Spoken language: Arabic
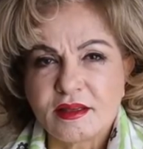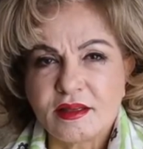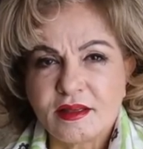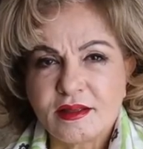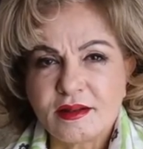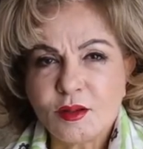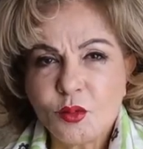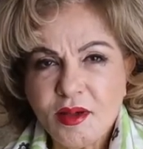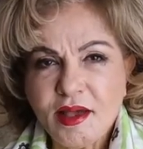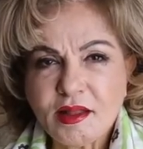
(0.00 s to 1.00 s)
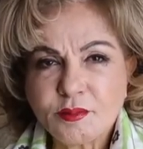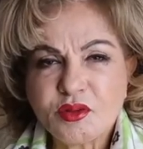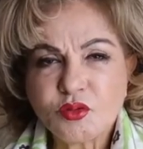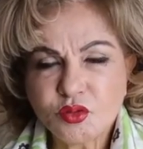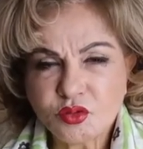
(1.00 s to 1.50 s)
آه، لواحد
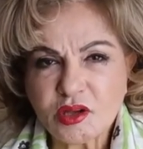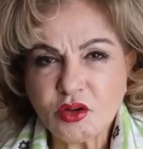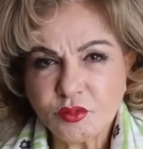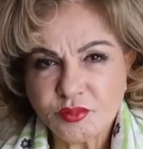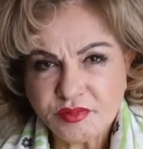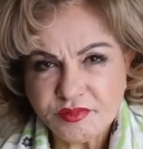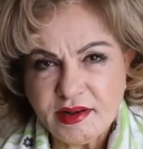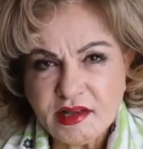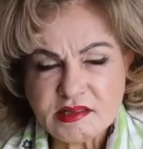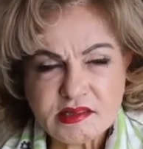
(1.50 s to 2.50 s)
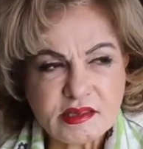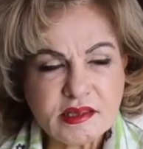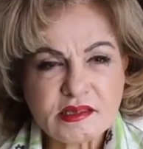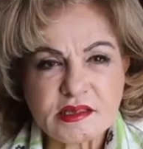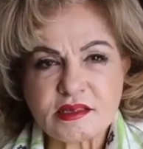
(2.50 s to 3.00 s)
بدوروا كلهم بفلك
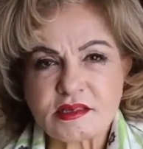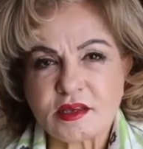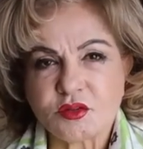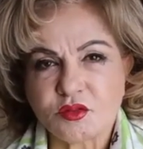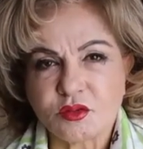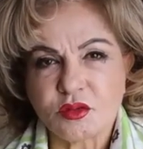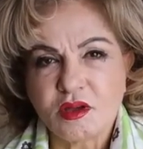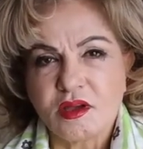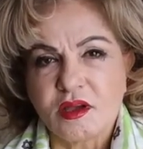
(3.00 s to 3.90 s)
السياسي ذاته